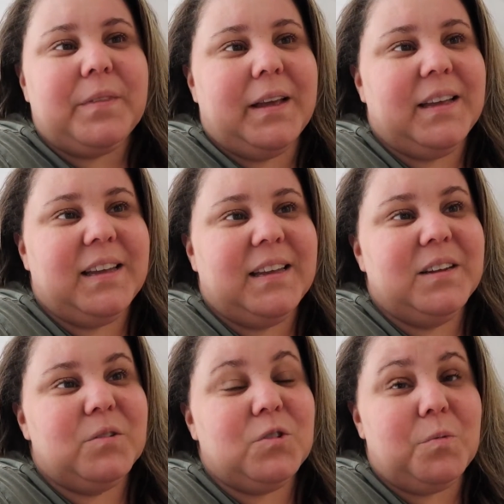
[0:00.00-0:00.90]
É,
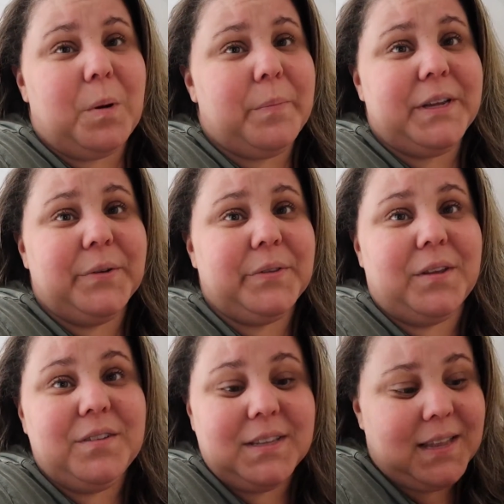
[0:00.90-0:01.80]
eu sou uma mãe que eu
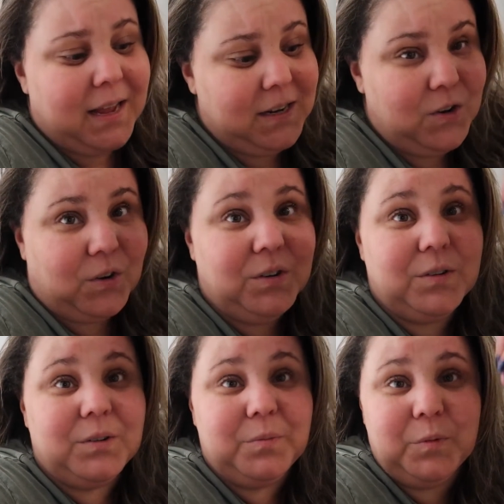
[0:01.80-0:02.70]
tenho que estar tá ali, ó,
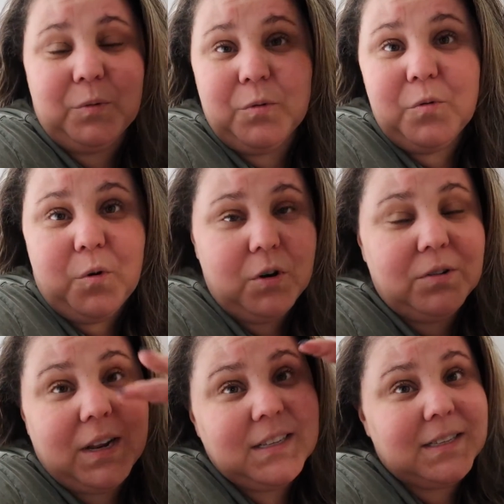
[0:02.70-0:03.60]
o, o,
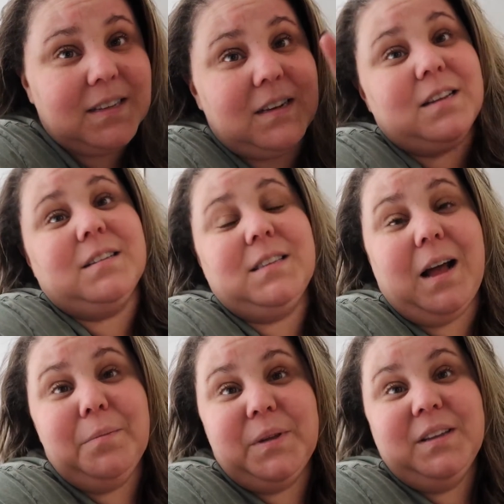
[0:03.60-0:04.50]
olho nas crias,
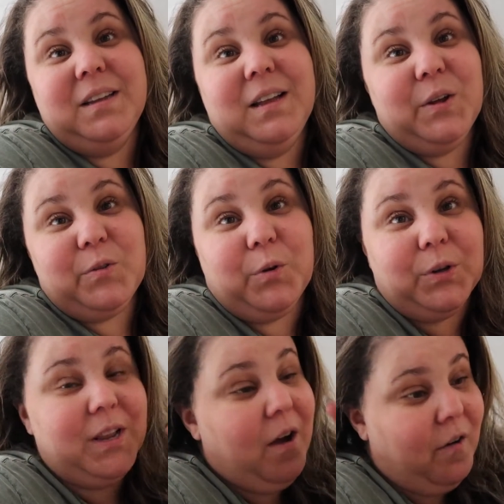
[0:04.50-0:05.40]
sabe?
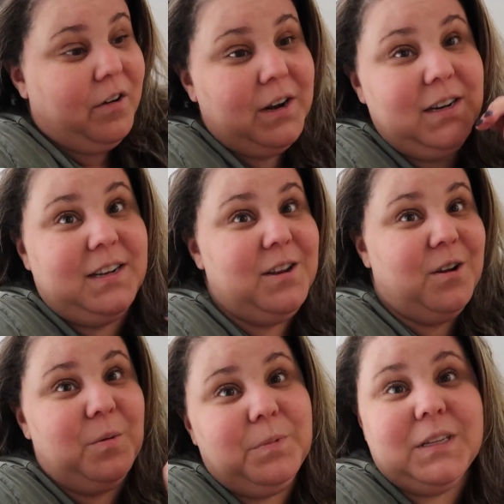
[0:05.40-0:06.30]
Toda hora ali,
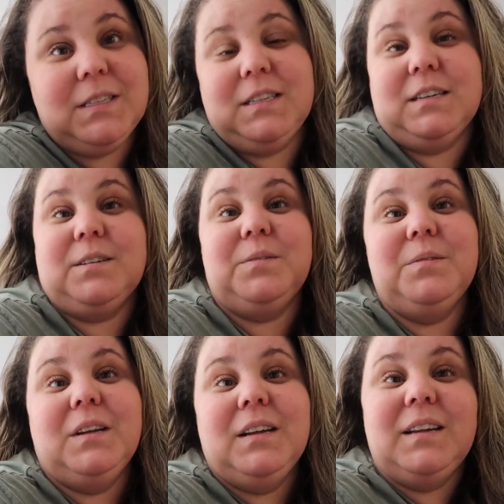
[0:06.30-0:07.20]
ó, porque
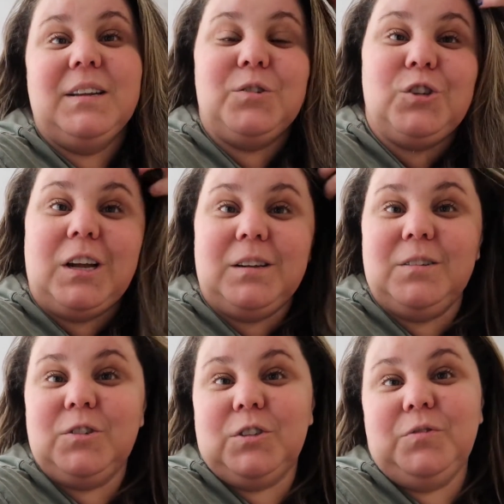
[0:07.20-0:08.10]
senão eu já,
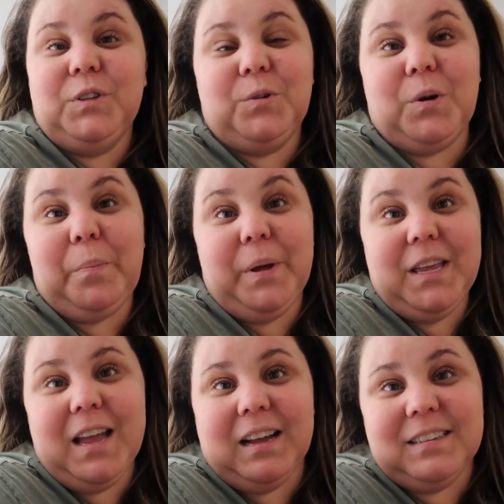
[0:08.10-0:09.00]
eu já fico
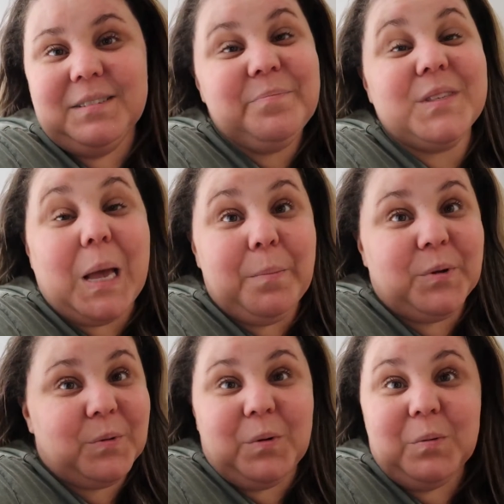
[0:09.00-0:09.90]
aperreada.
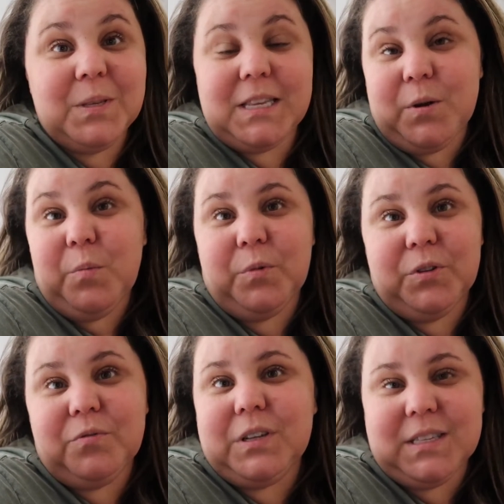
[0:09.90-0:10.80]
Sabe, eu não consigo
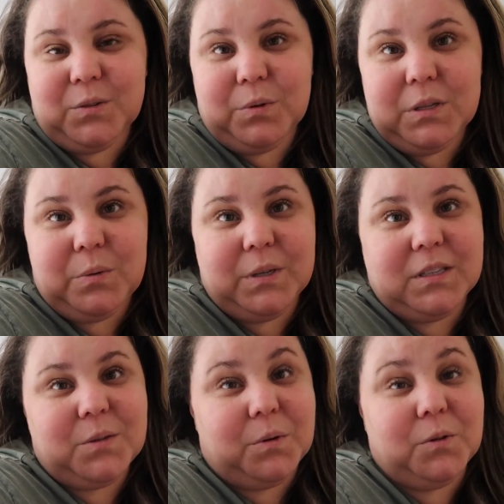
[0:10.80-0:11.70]
muito fazer duas
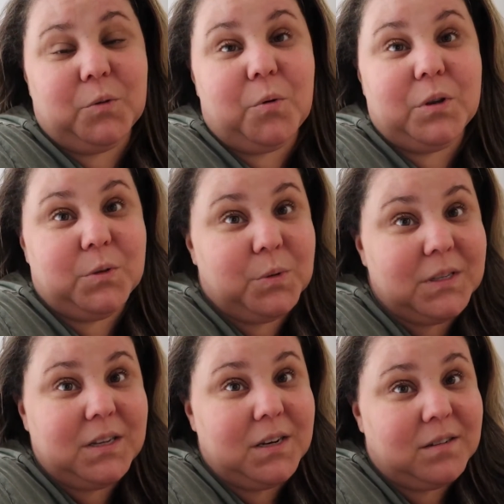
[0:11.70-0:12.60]
coisas quando eu tô com as
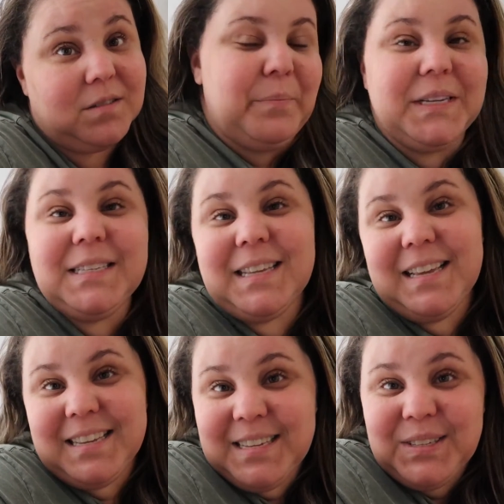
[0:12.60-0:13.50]
duas crianças. Mas
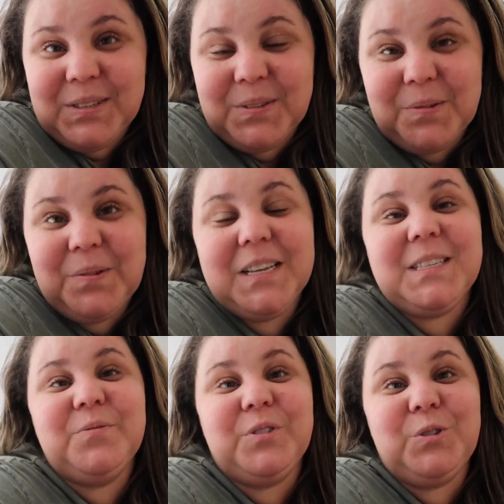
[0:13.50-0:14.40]
é isso,
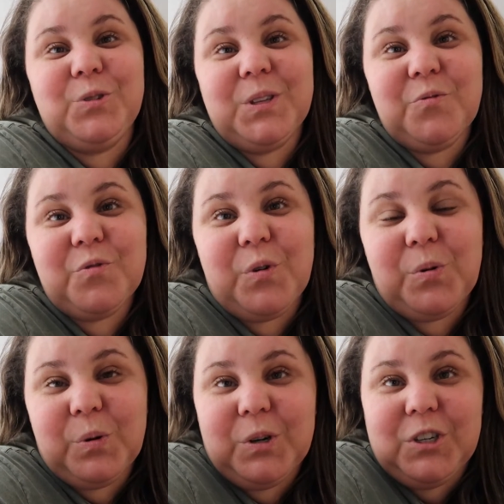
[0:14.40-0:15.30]
esse vídeo então ficou
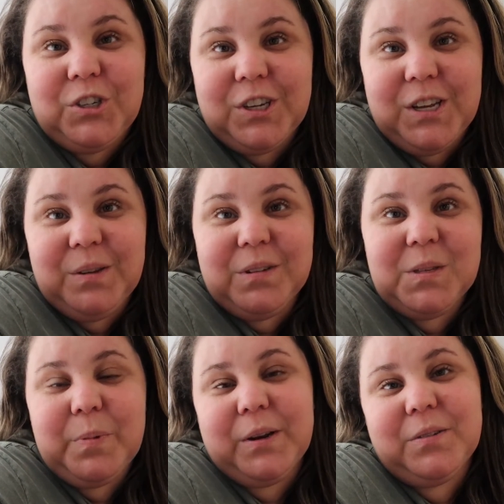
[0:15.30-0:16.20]
curtinho,
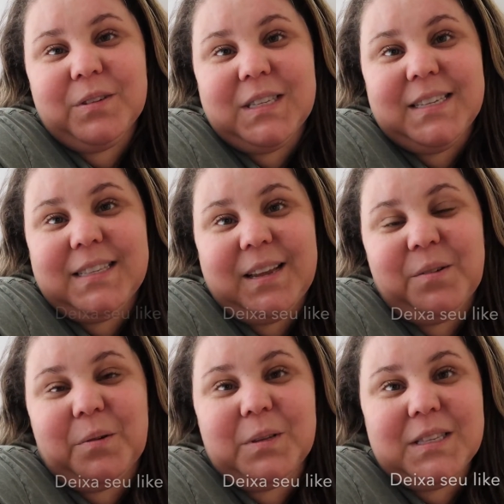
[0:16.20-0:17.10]
espero que vocês
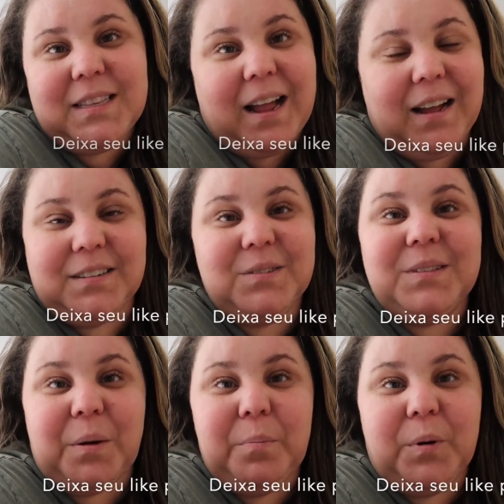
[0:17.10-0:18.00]
tenham
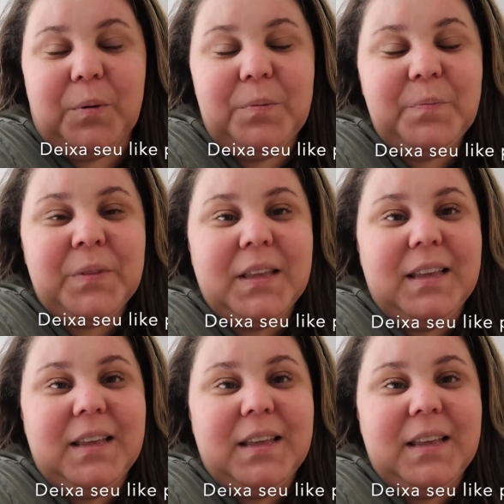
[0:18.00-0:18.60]
gostado, tá bom?